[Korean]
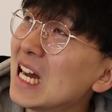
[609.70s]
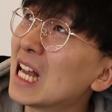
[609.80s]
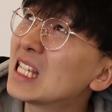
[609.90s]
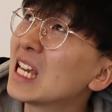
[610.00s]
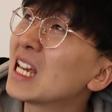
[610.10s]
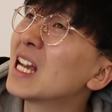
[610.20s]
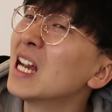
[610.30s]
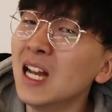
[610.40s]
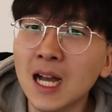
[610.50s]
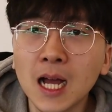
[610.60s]
아직
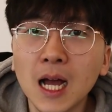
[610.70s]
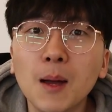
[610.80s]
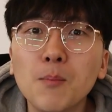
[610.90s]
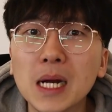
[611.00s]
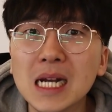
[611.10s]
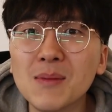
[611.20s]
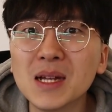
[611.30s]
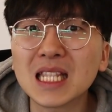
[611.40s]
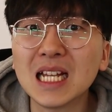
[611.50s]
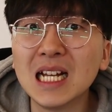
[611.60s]
한 발
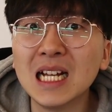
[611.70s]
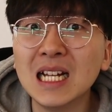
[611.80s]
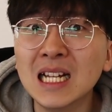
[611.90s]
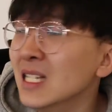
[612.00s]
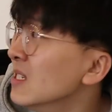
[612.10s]
남았다